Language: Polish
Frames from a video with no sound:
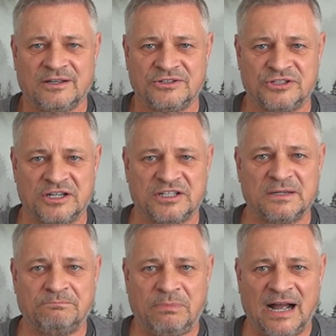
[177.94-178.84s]

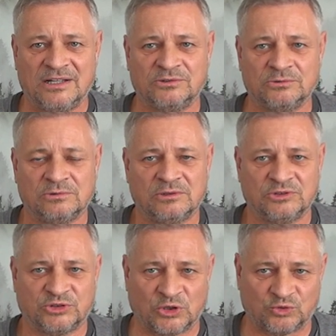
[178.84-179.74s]
Dzięki Panu
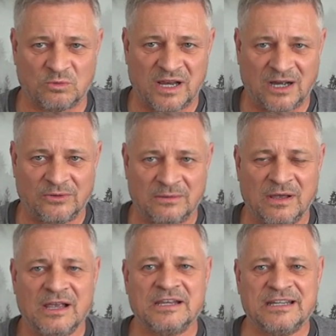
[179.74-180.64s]

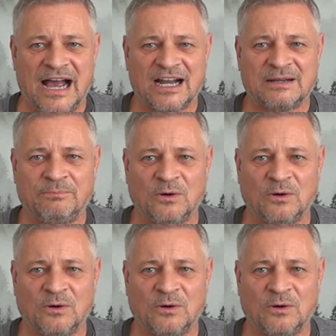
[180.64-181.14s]
zrozumiałem, jak